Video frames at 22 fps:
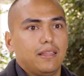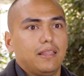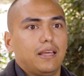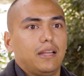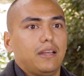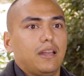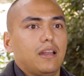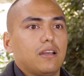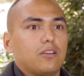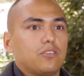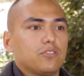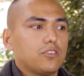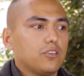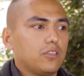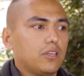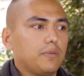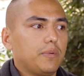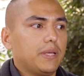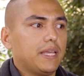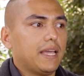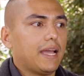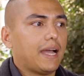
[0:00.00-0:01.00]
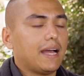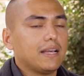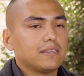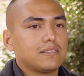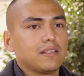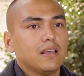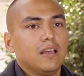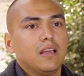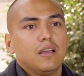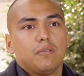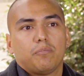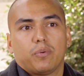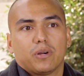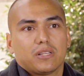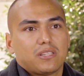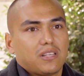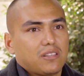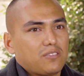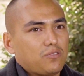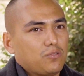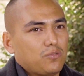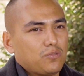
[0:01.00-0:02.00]
Daniel Cosío de Villegas,
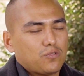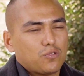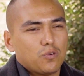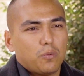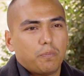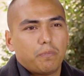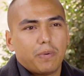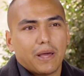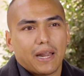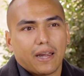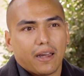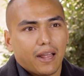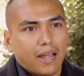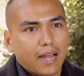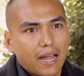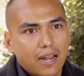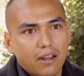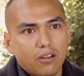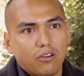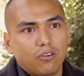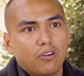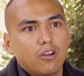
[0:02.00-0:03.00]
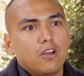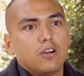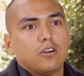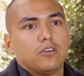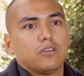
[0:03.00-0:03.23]
pues es un súper regalo.